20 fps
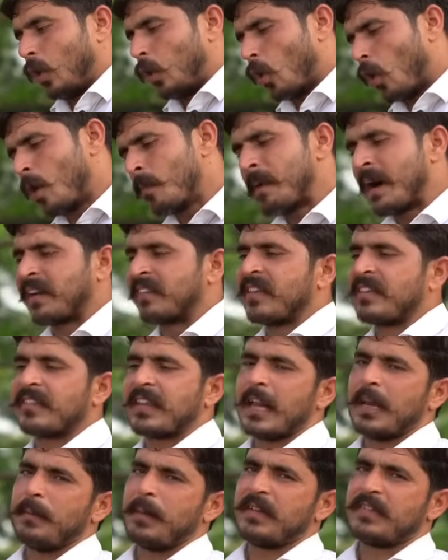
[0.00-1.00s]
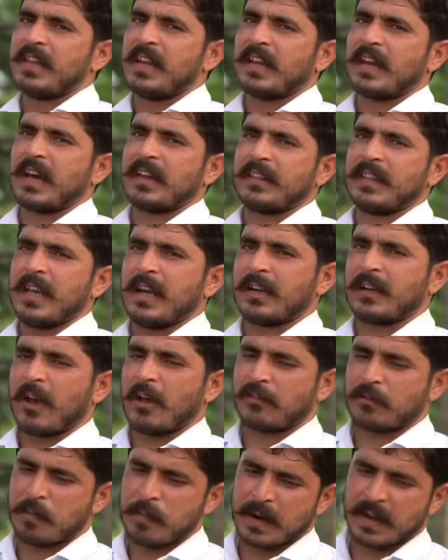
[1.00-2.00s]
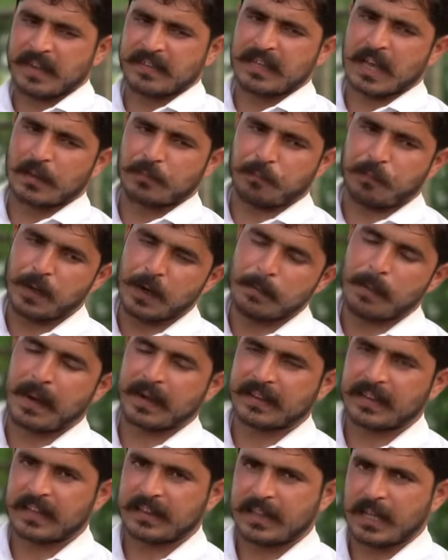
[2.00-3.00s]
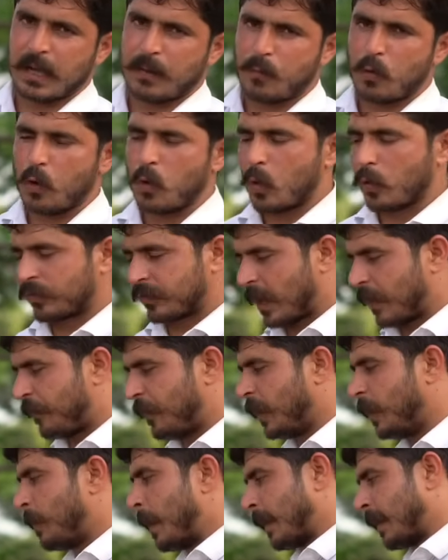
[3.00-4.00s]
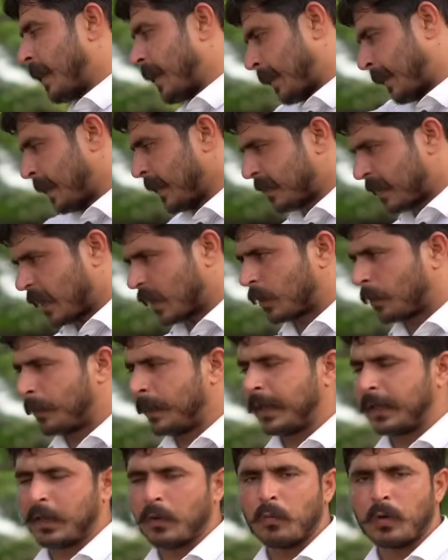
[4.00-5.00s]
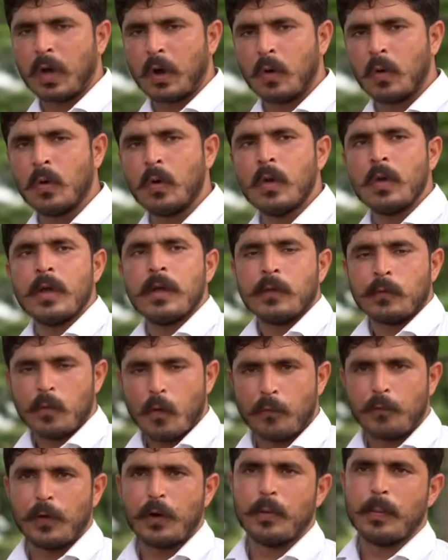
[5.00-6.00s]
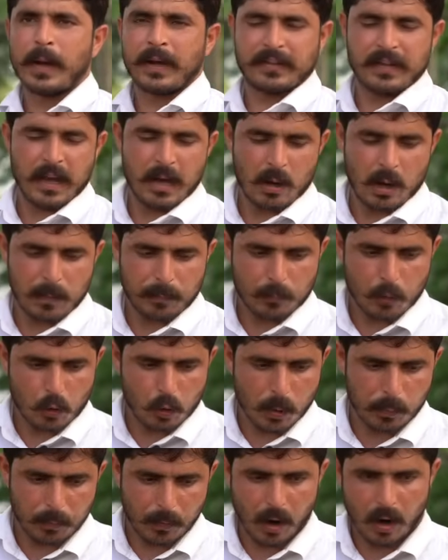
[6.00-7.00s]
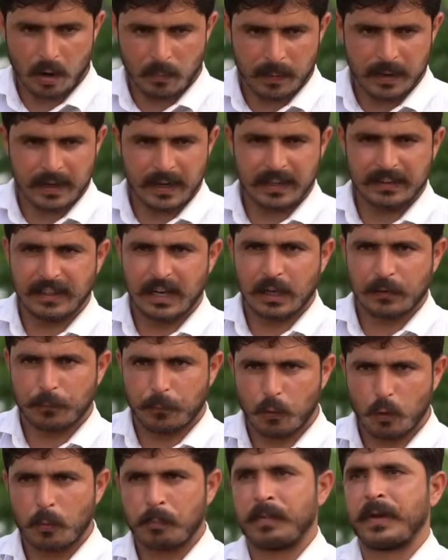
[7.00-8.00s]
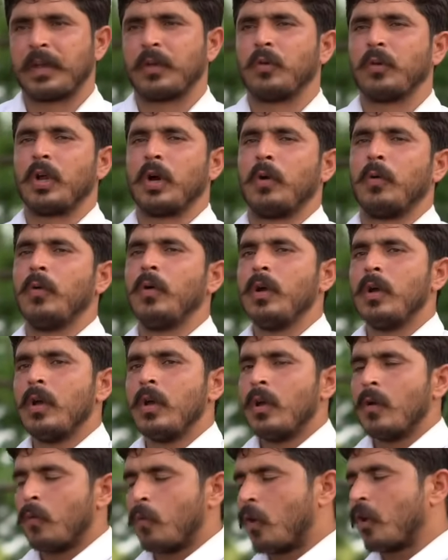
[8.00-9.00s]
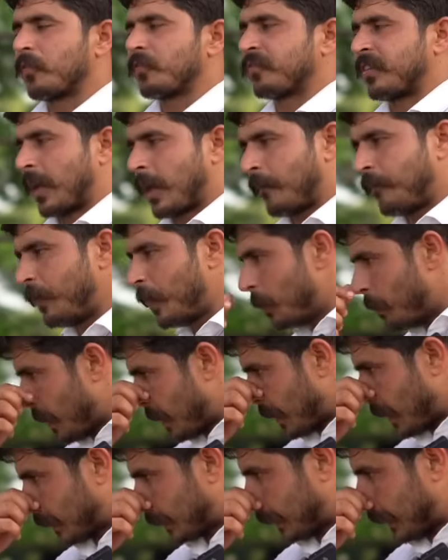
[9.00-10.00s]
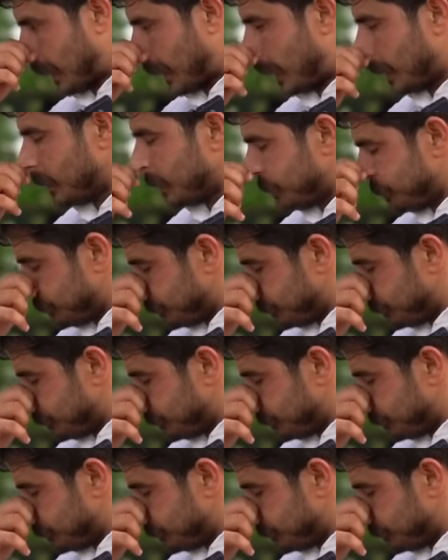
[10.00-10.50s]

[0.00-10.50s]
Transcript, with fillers: लो मार्जिन से एनिमल सेल करते हैं कस्टमर के साथ फीडबैक देते हैं वो चाहे फीडबैक घर के तक भी क्यों ना हो वो फीडबैक जहाँ आपको कोई प्रॉब्लम आई आधी रात फ़ोन पे क्यों ना हो वो सारा फीडबैक रखते हैं